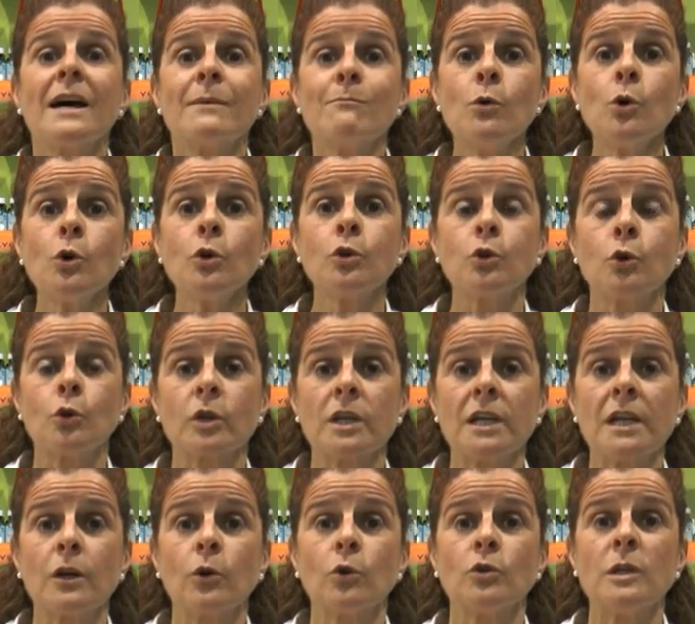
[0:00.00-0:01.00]
molto
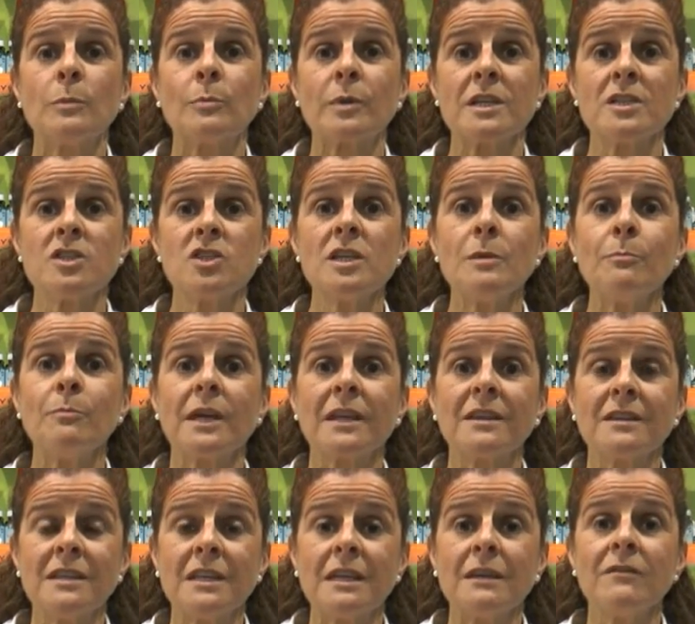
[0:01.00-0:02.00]
ricco di principi
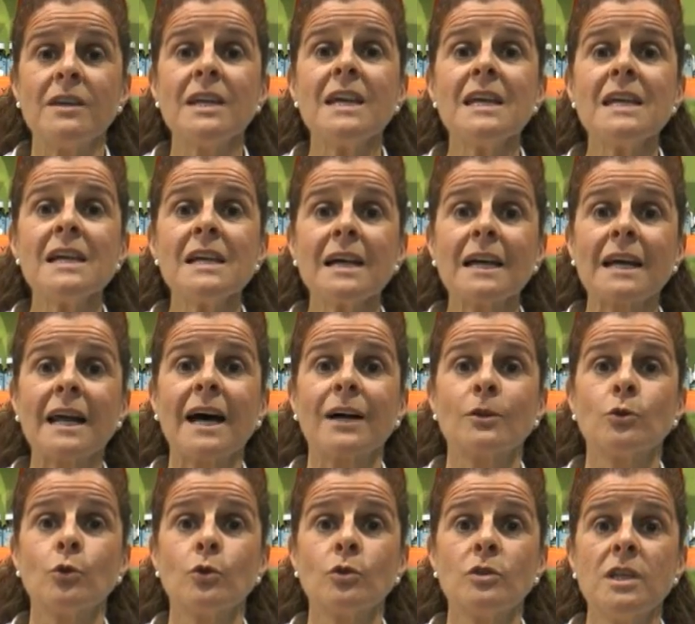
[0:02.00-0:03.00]
attivi in
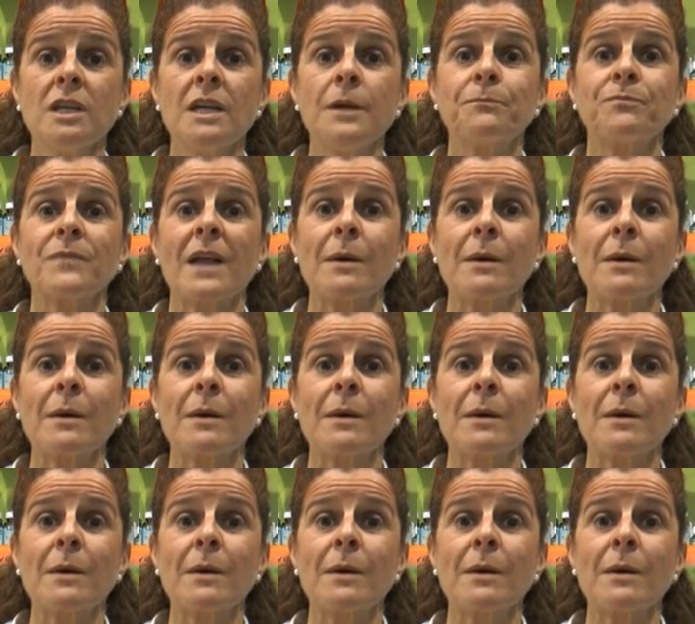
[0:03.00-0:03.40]
grado di